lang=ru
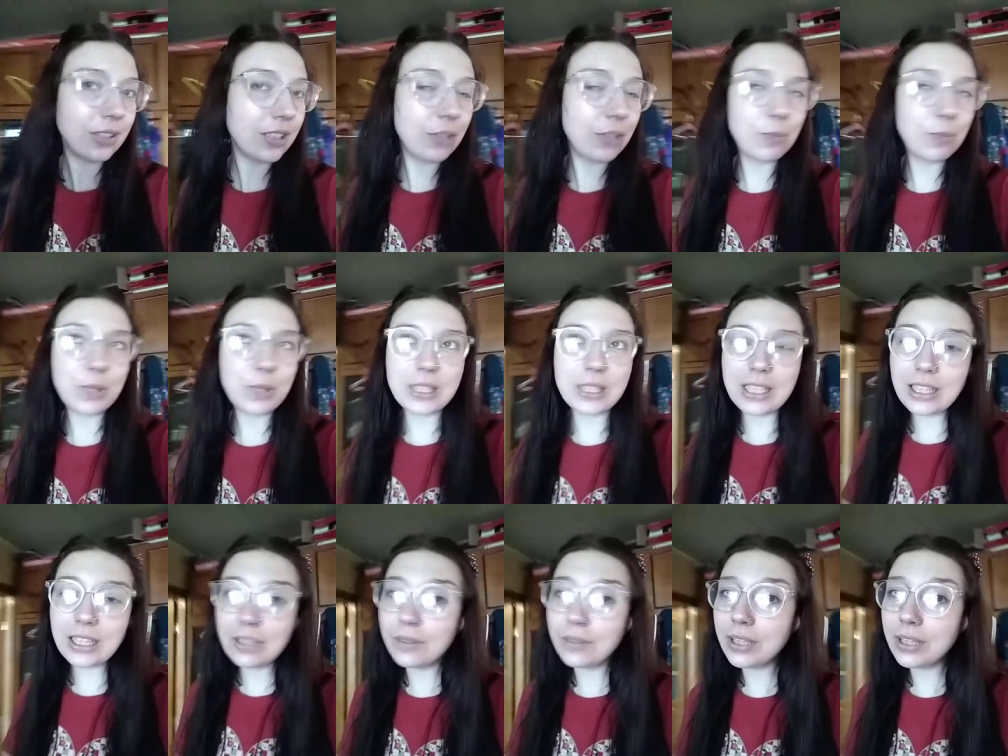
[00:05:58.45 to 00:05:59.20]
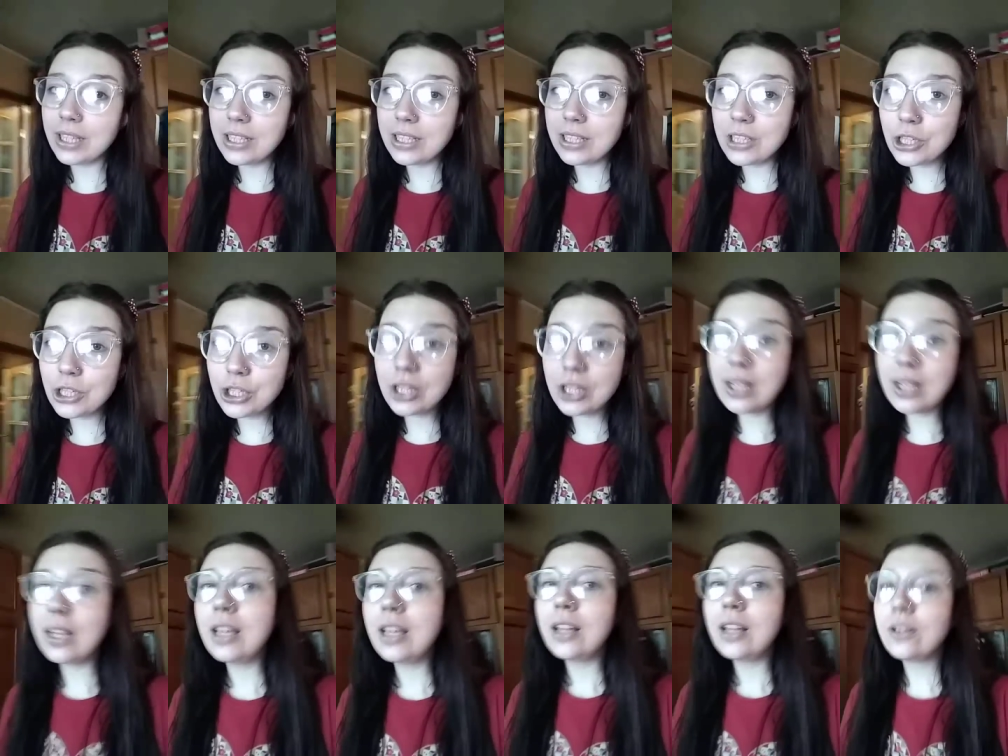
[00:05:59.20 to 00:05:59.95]
Не без этого, конечно,
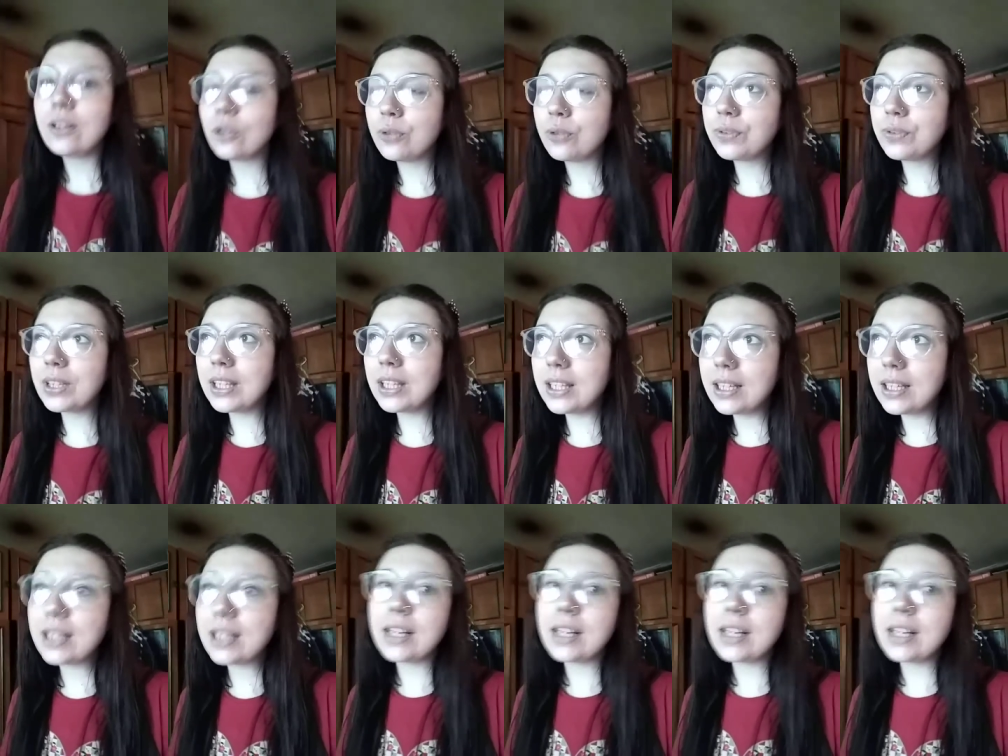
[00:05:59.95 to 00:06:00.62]
но в таких